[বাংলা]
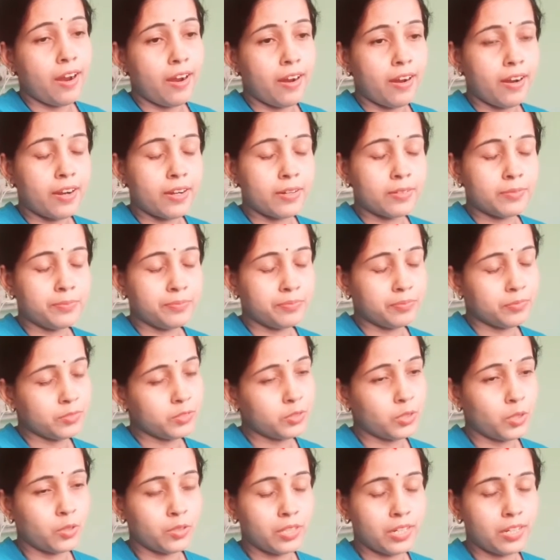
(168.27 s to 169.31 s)
আর
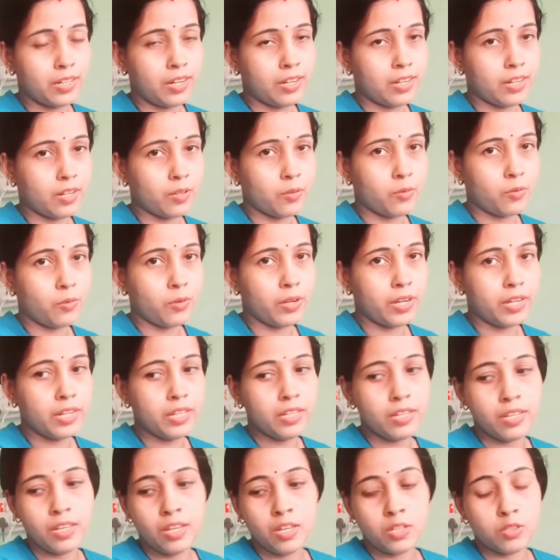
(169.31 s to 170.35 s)
চলো তাহলে রান্নাটা করে নিই
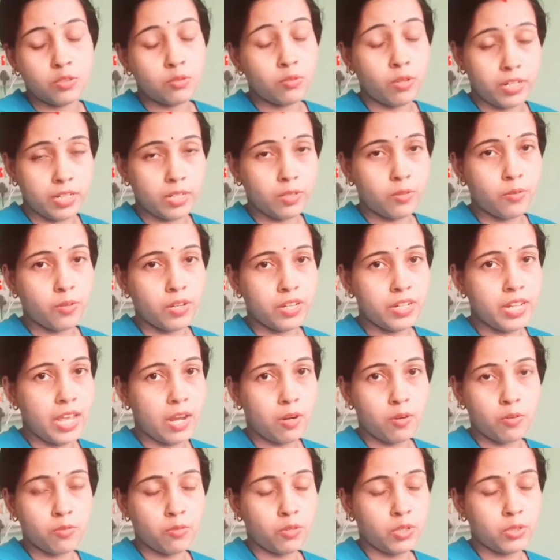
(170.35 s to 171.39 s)
জোগাড়টা করে নিই
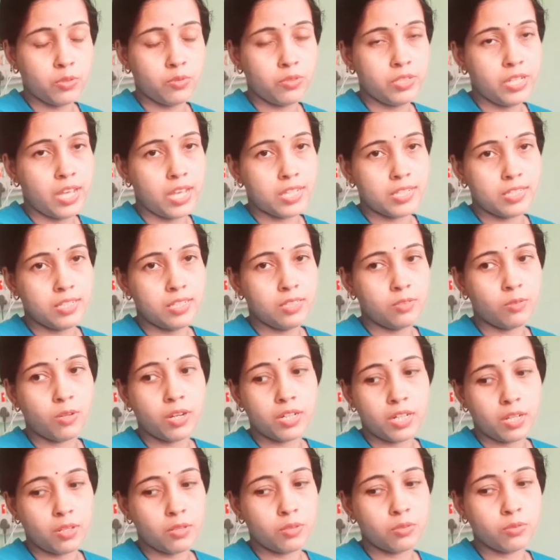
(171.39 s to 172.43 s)
এখনও তো কিছু নিয়ে আসিনি
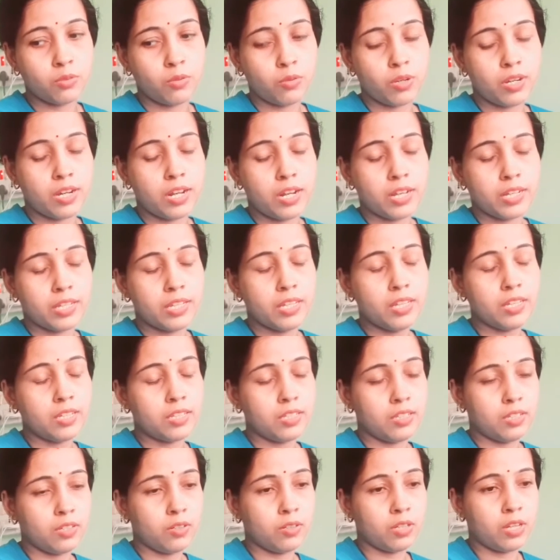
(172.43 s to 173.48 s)
জোগাড়টা তো করে রাখি কি
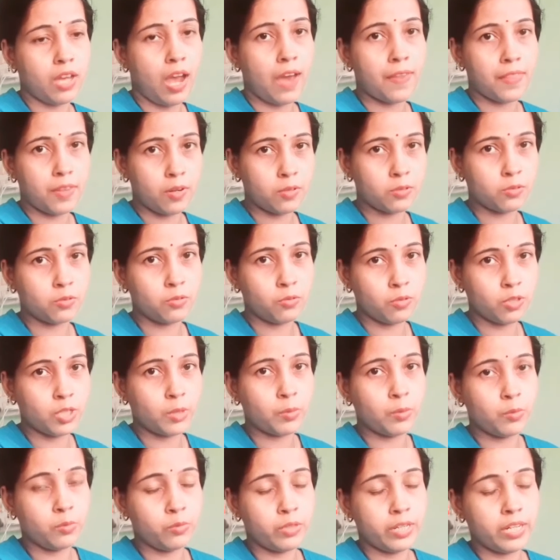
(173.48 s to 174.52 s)
কী আদা রসুনগুলো
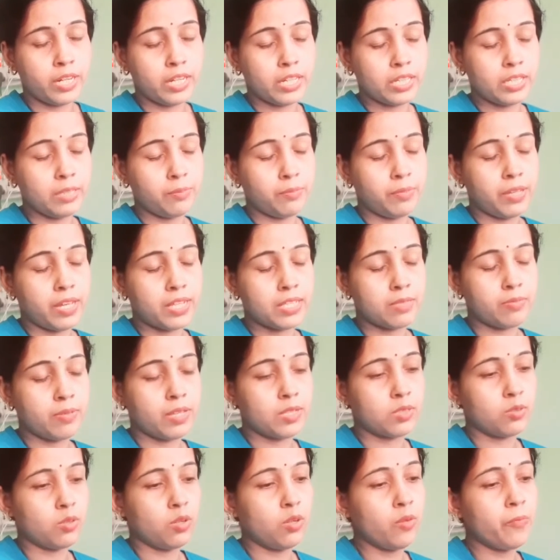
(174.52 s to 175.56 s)
সব ফুটে রাখি পেঁয়াজ
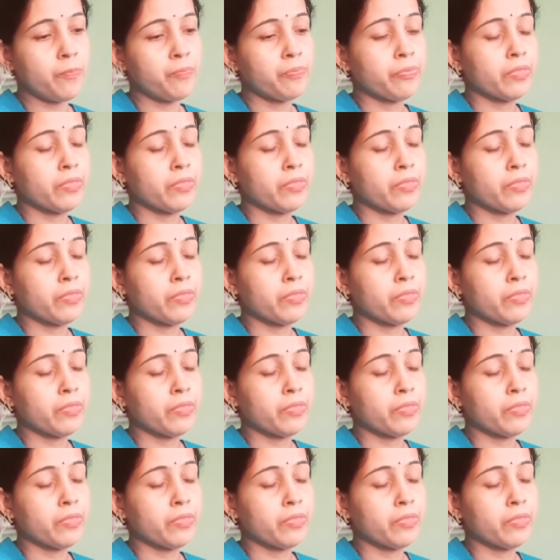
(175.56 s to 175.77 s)
পেঁয়াজগুলো